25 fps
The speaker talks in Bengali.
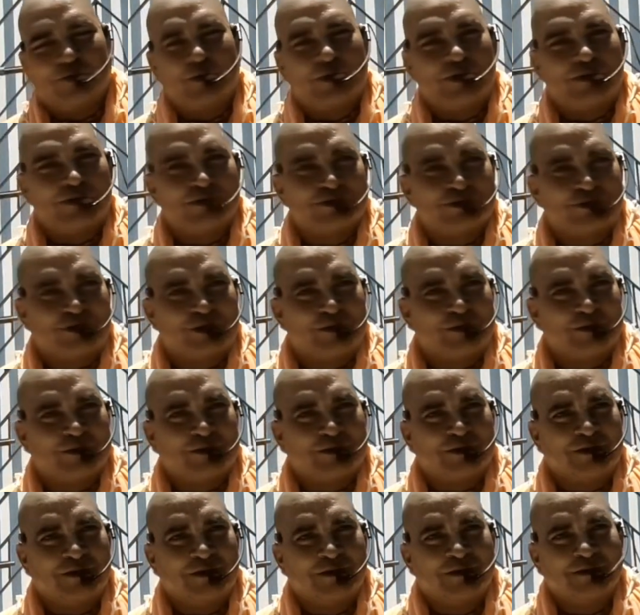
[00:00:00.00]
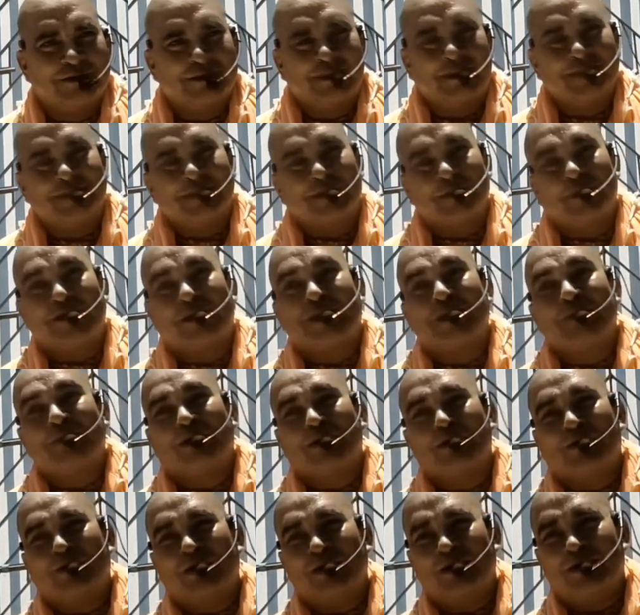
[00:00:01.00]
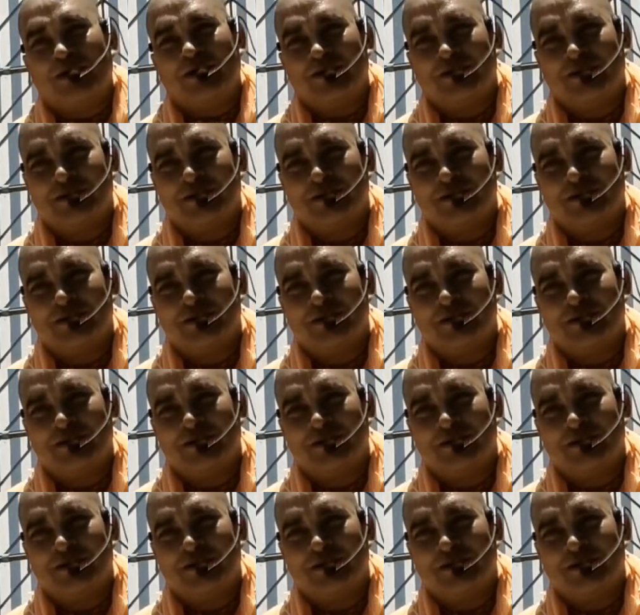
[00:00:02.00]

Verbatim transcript: পূর্বে ঘোষণা মতো আজকে আমরা কি বলবো